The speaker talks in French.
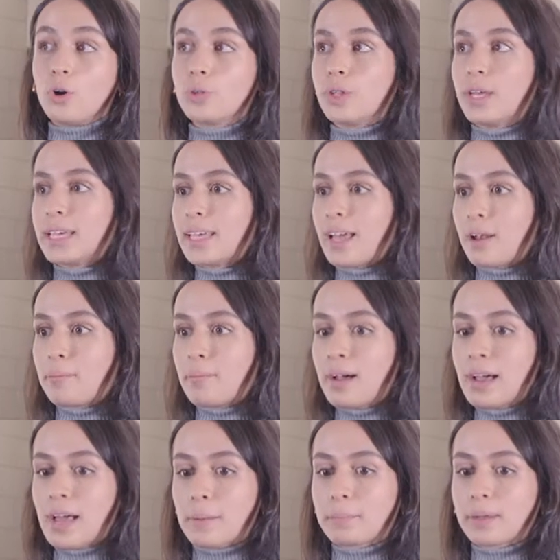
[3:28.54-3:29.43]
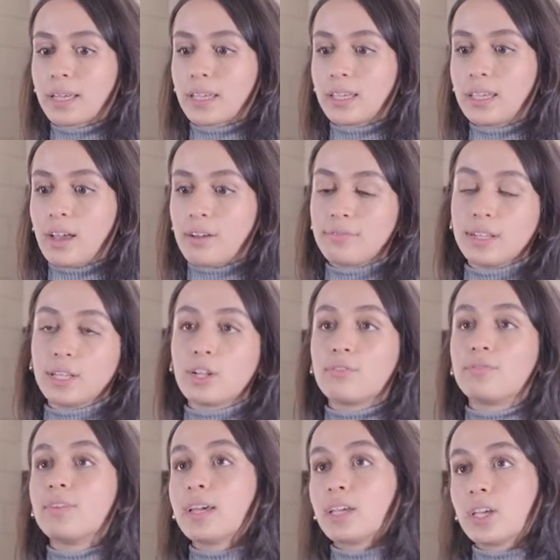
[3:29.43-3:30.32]
On a également appris, en fait,
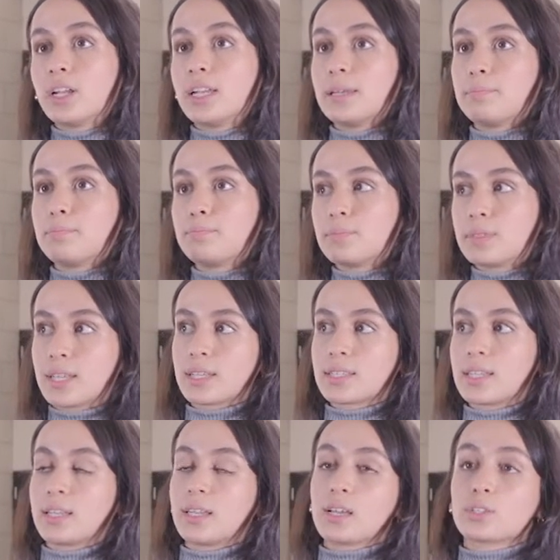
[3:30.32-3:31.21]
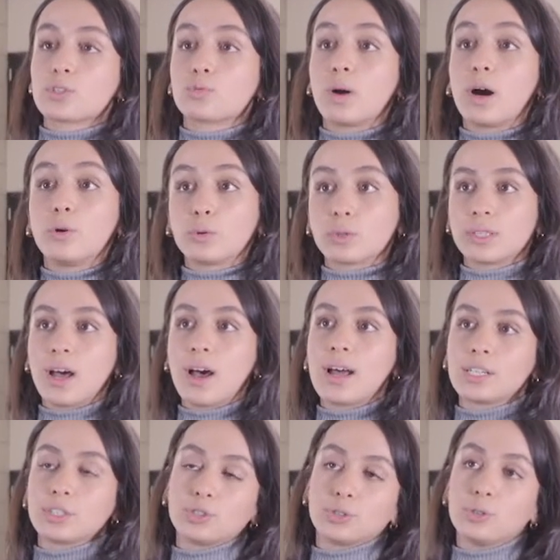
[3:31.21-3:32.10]
le fait que les enseignants soient autant
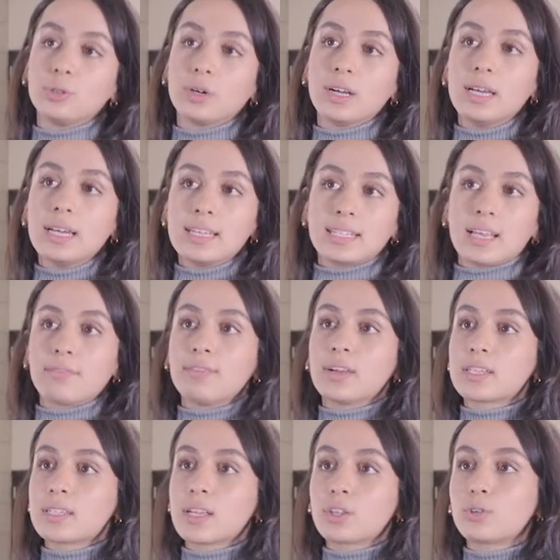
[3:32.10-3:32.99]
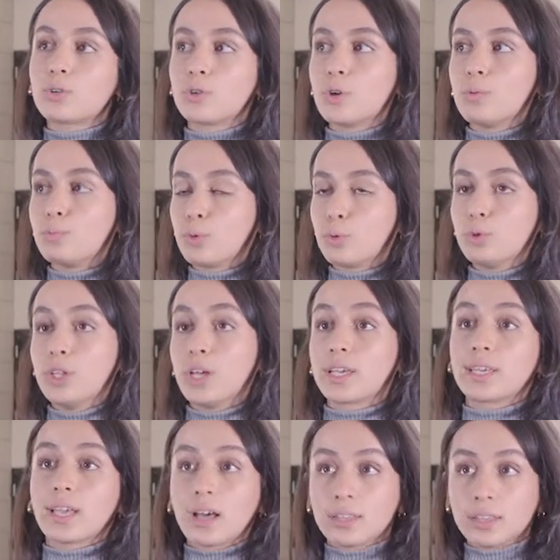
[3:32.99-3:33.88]
à jour, ça fait en sorte qu'on a beaucoup de
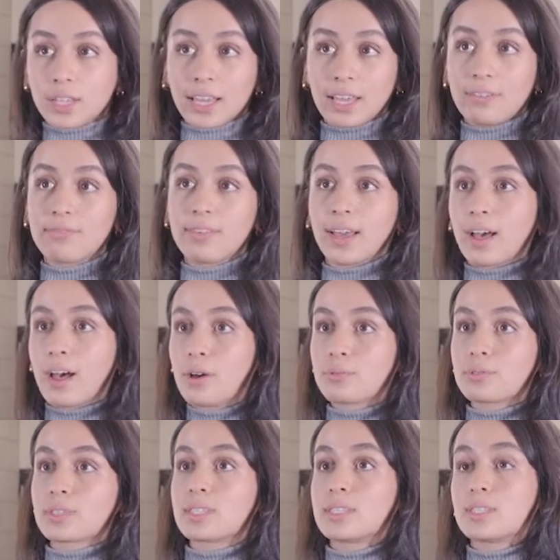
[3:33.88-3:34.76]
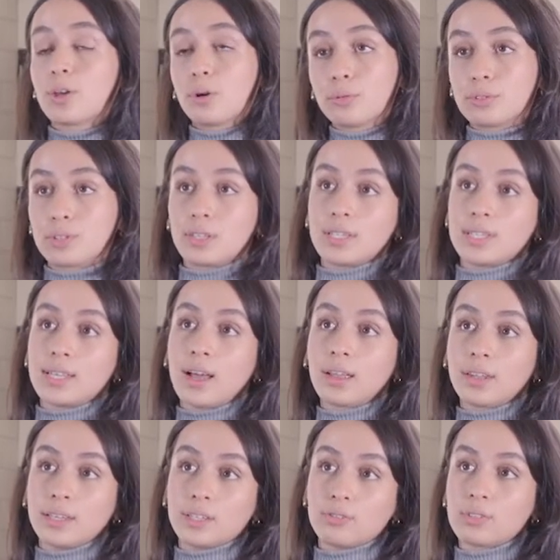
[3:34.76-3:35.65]
cadres de référence qui sont utilisés
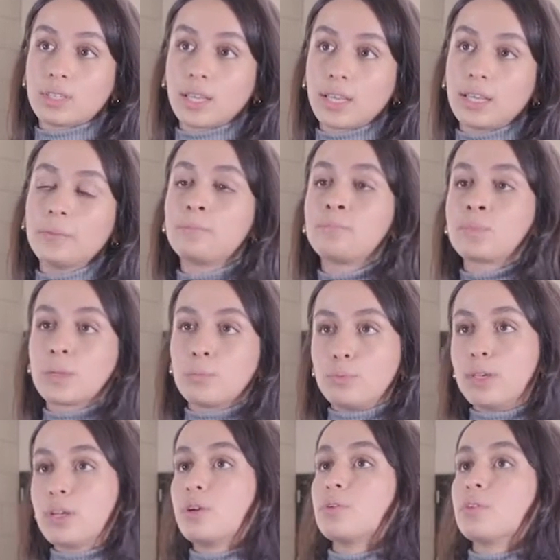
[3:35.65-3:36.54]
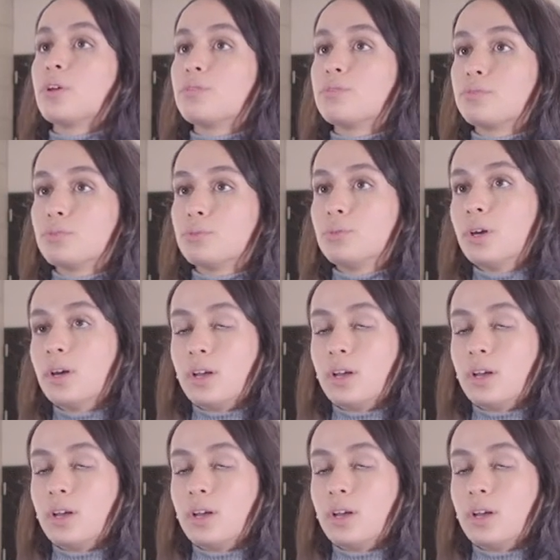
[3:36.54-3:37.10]
en industrie, puis qu'on a vu